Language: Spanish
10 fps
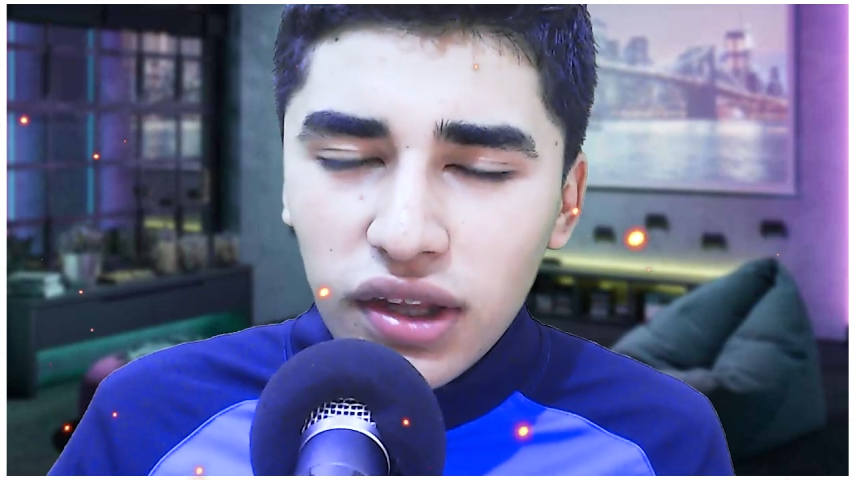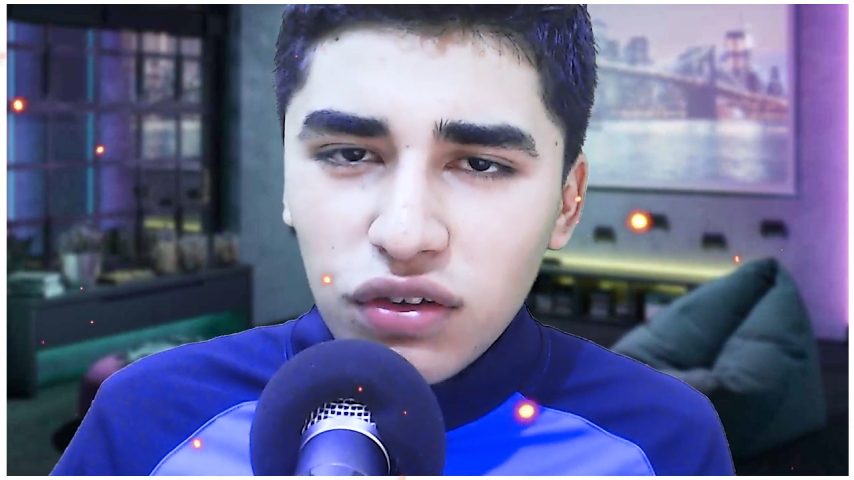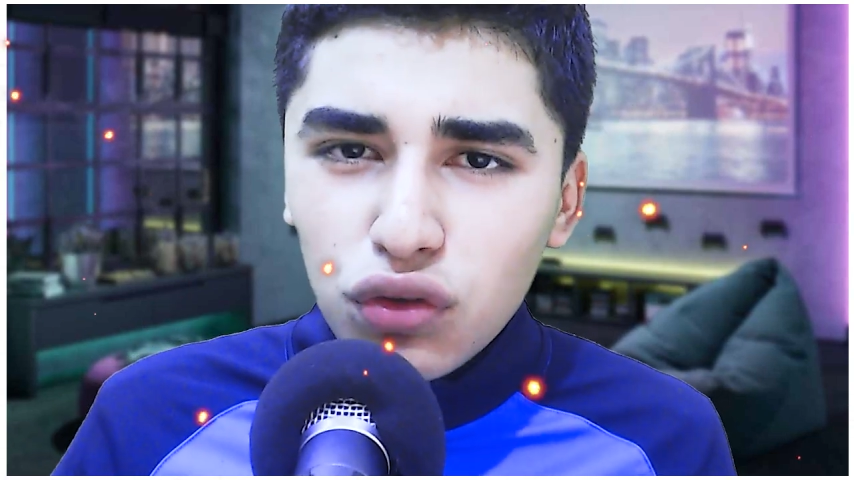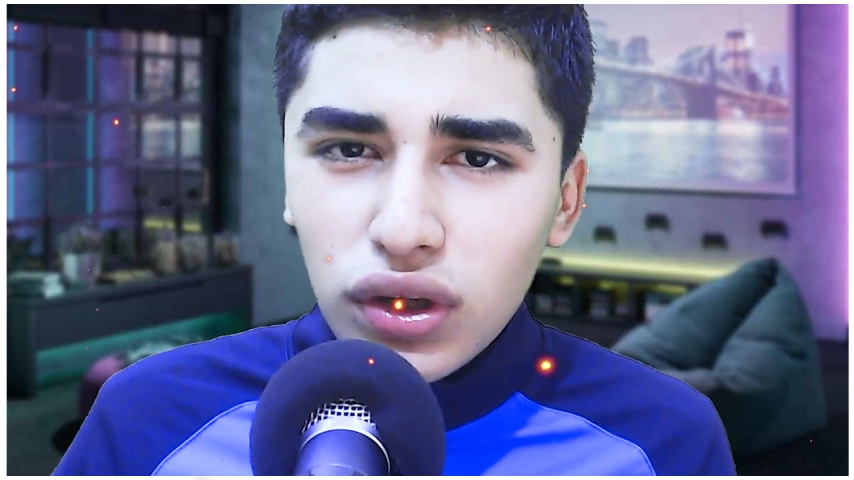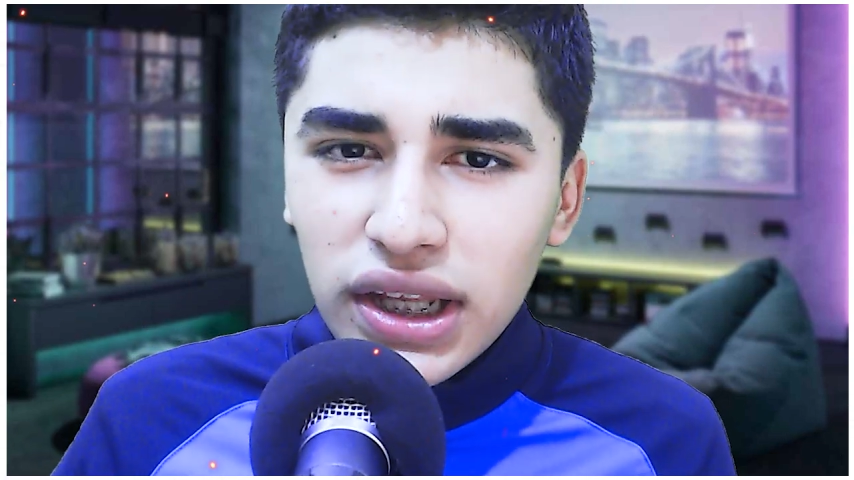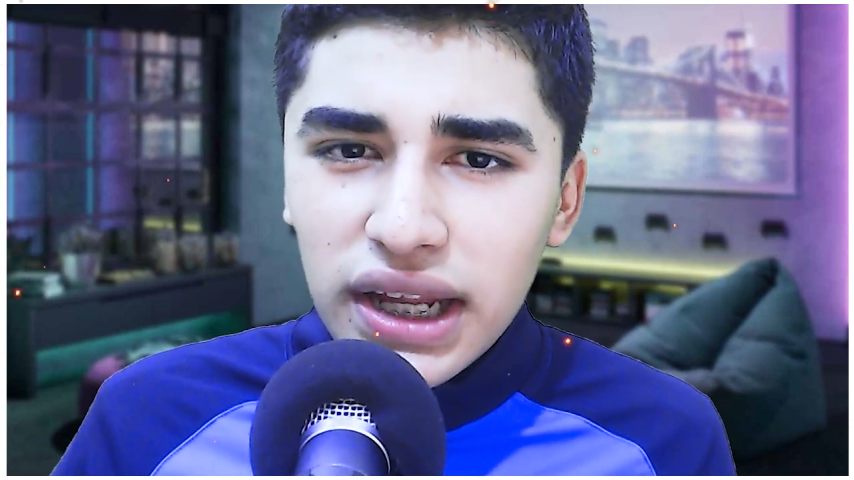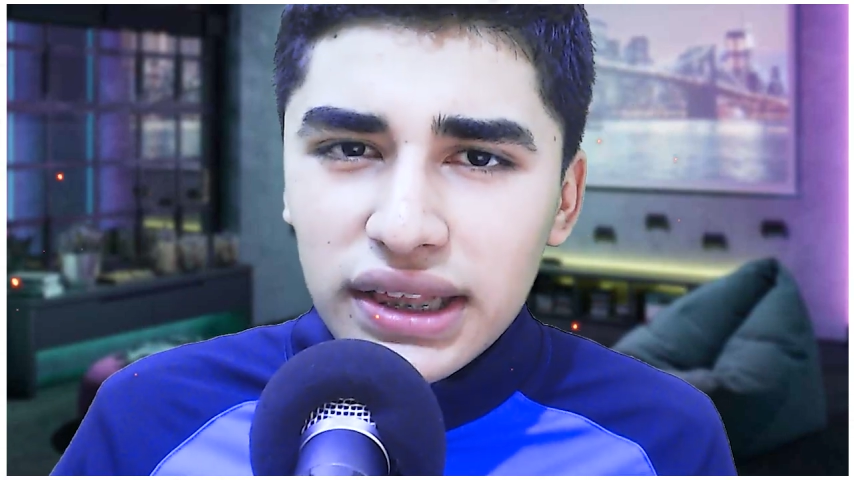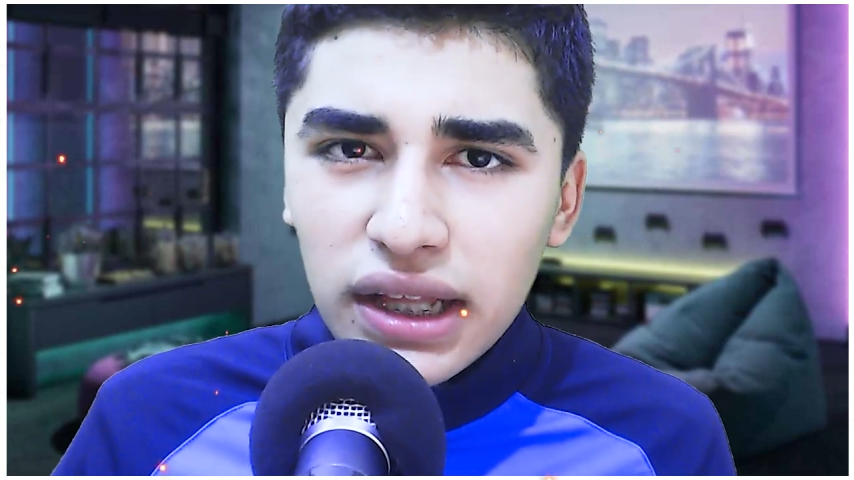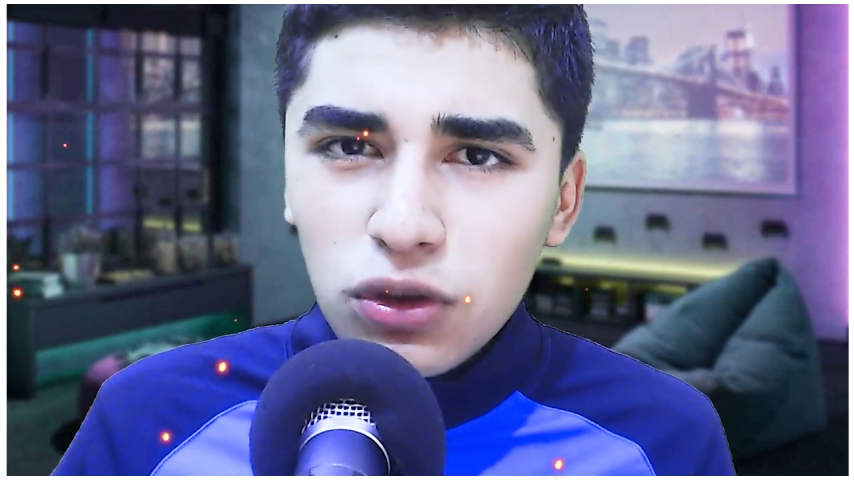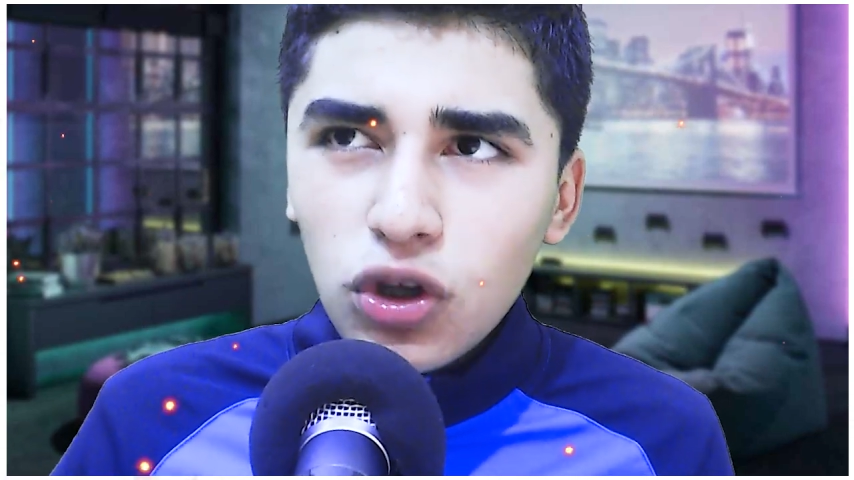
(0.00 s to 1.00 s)
desordena
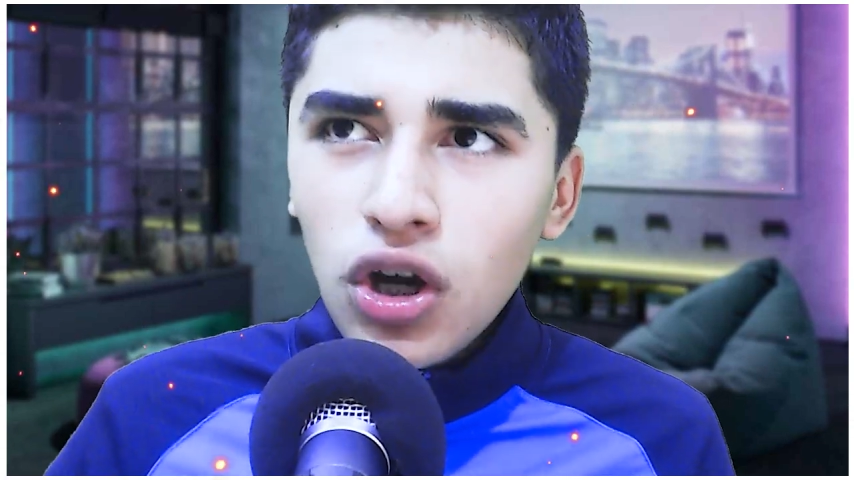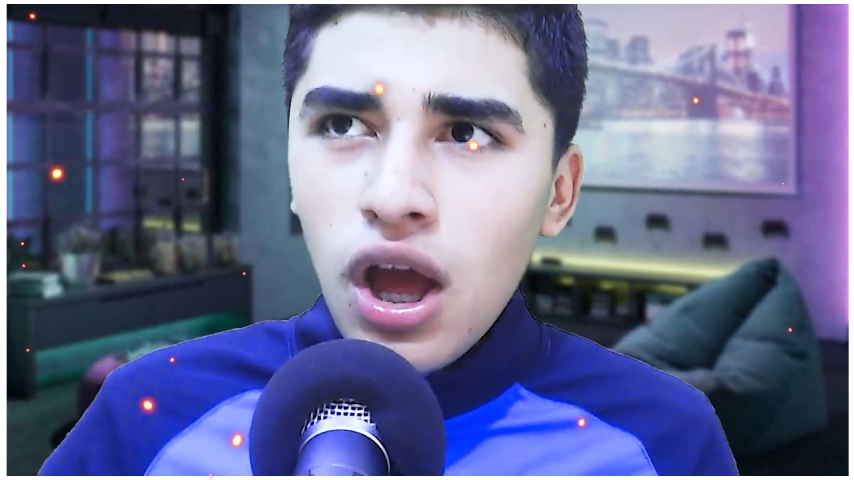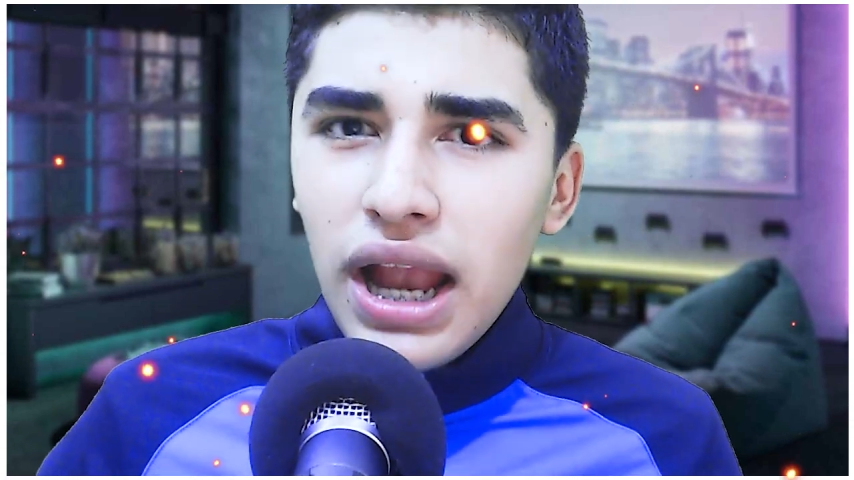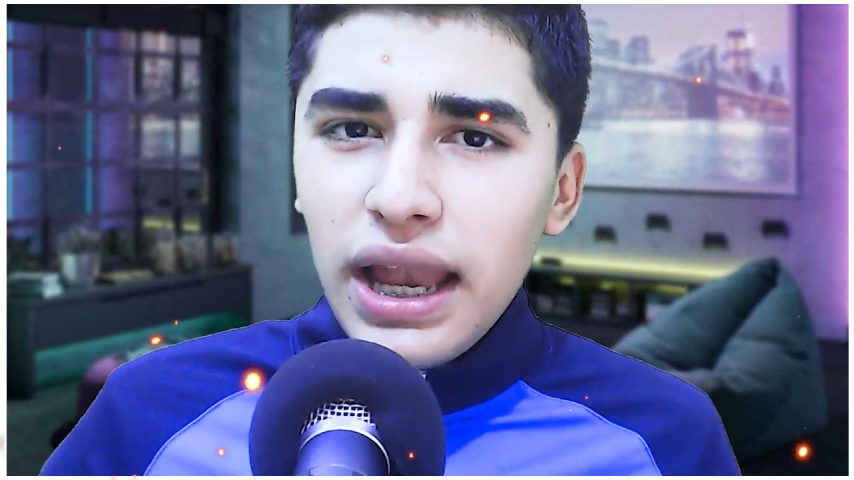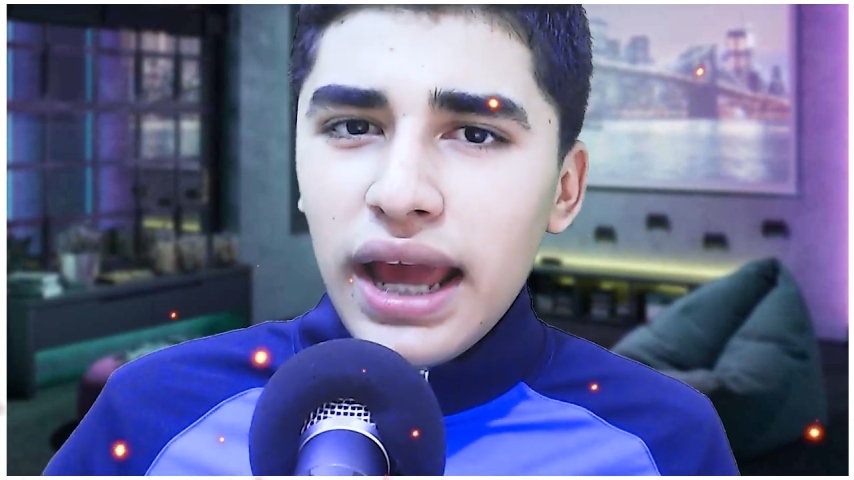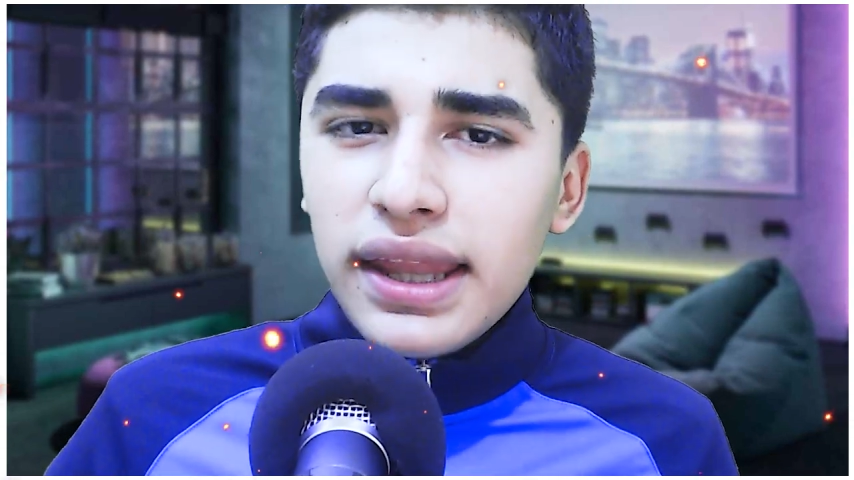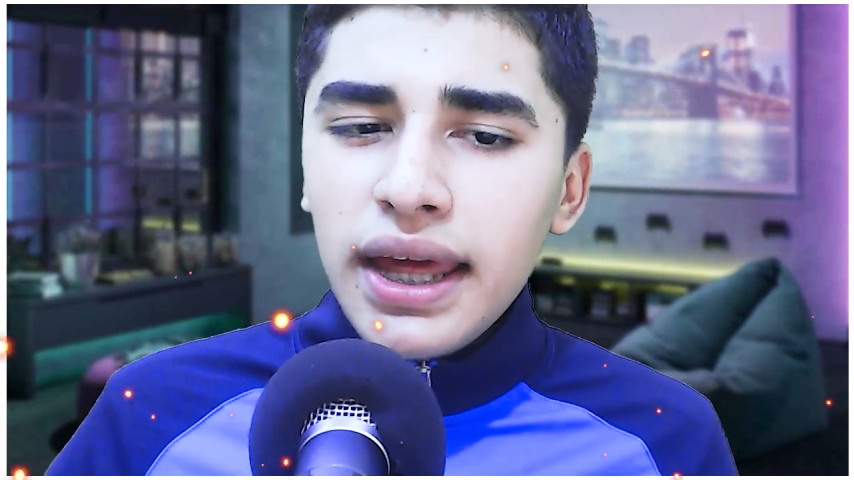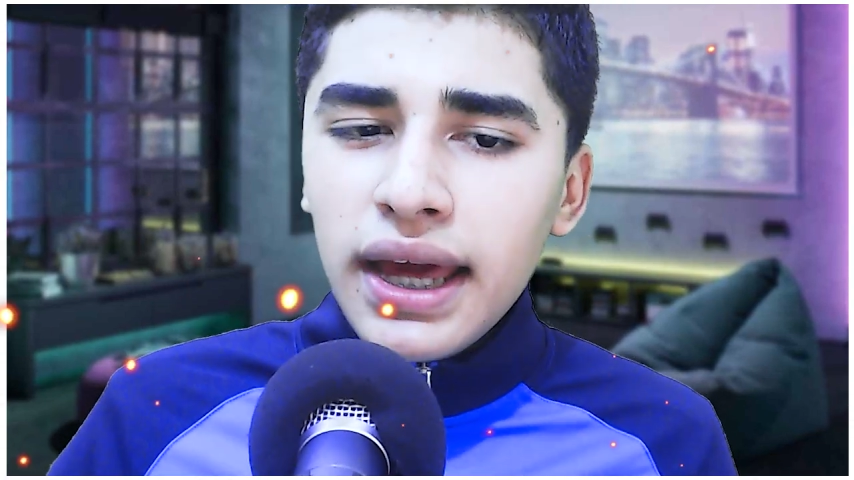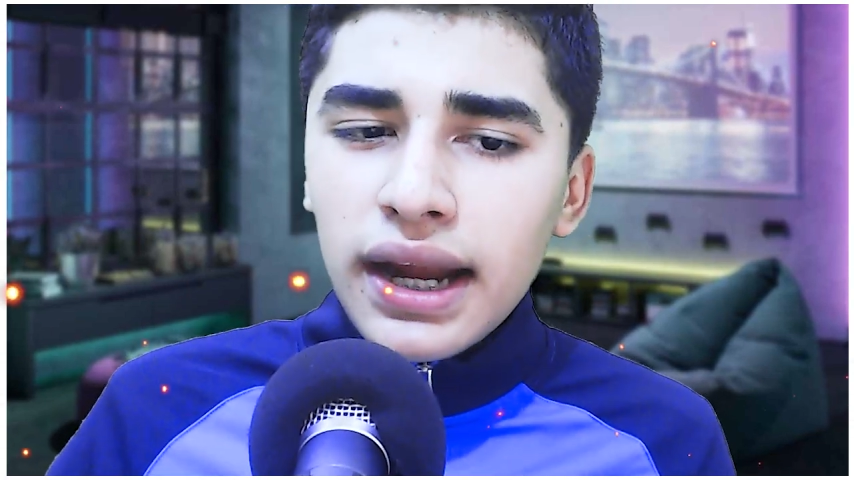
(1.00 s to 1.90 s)
tanto la idea.